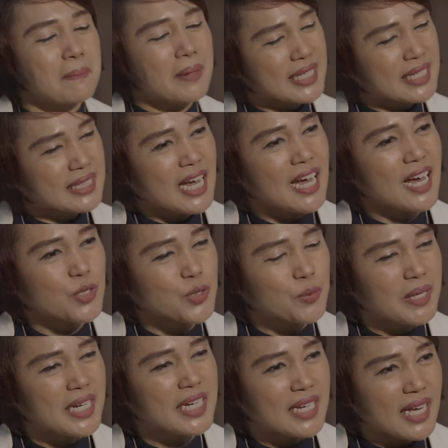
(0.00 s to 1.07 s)
kita harus
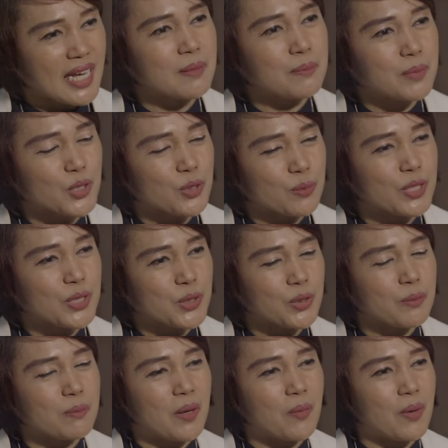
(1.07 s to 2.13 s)
mengenal
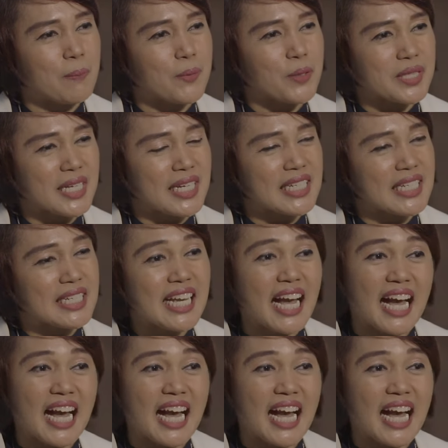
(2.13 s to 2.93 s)
betul-betul bahwa protein ini